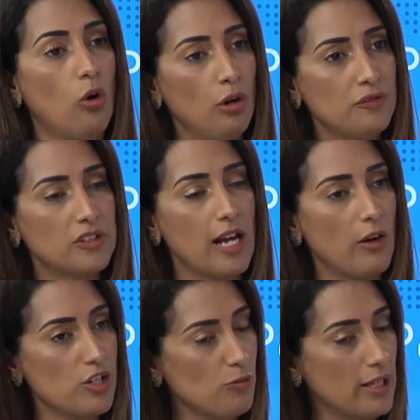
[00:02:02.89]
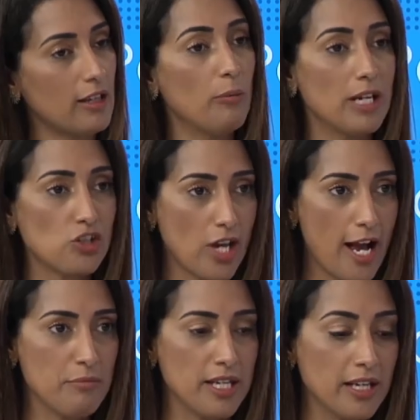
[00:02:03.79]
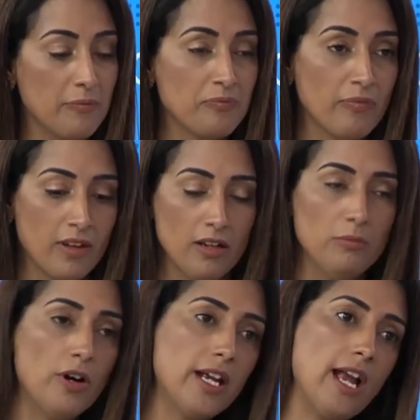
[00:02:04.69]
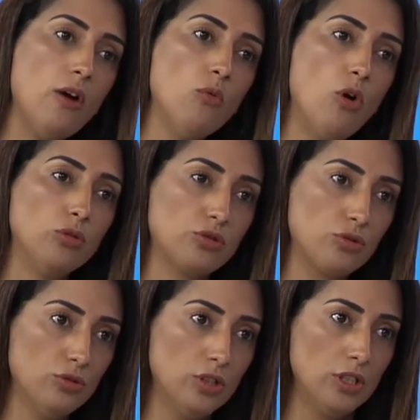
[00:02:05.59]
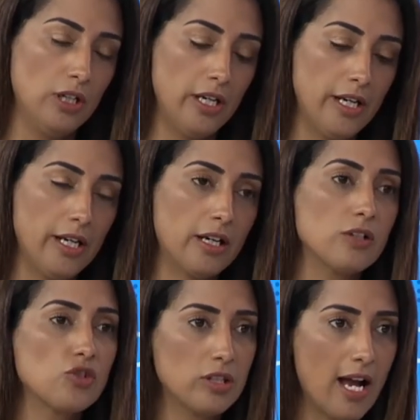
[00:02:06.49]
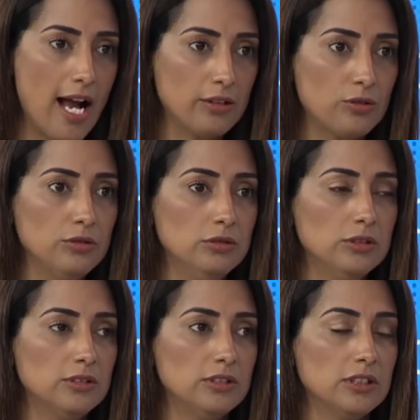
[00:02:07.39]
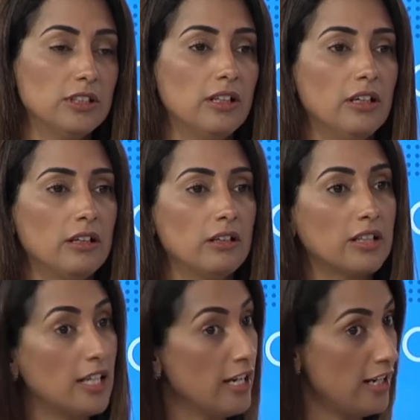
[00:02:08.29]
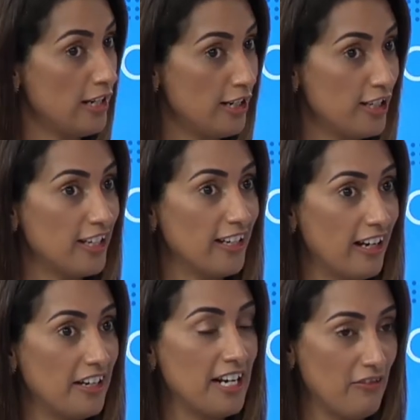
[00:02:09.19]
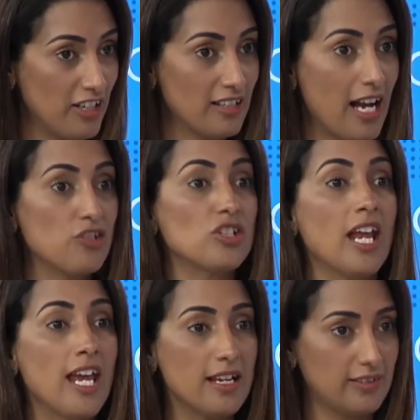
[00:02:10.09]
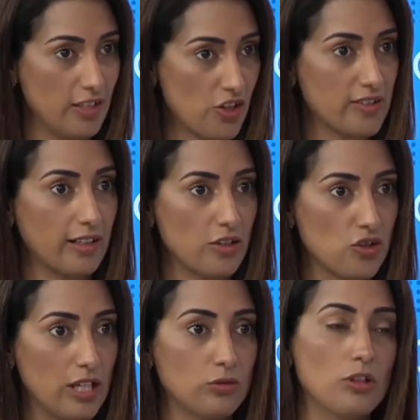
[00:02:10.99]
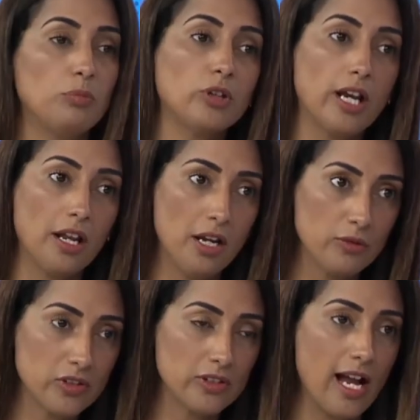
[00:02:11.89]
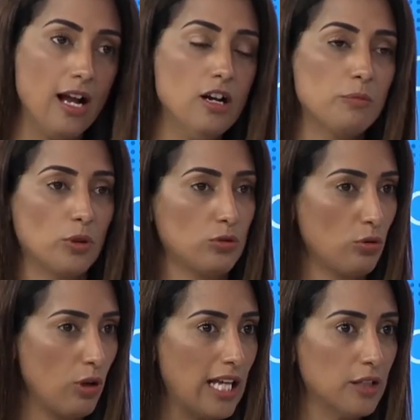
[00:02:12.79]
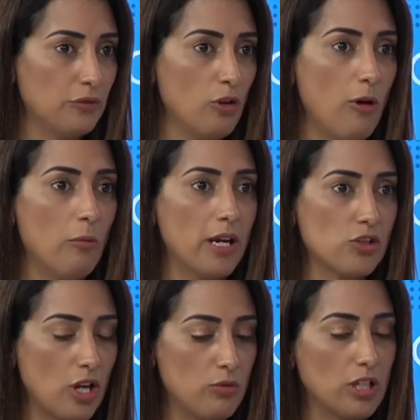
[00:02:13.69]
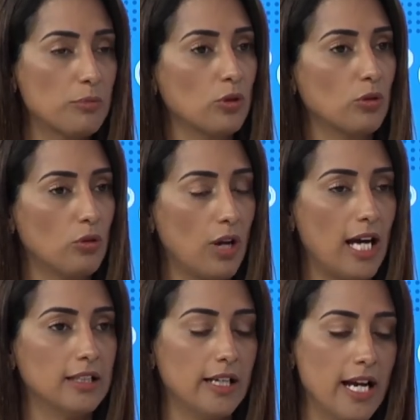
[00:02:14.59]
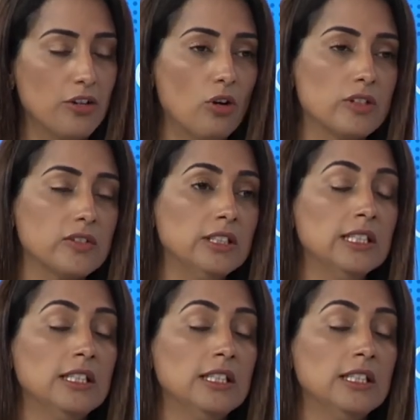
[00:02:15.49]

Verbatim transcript: oficial regimentalmente é a minha. Porém há um outro é, candidato que na verdade, nem existe essa candidatura porque ela não está protocolada formalmente, a única protocolada é a nossa.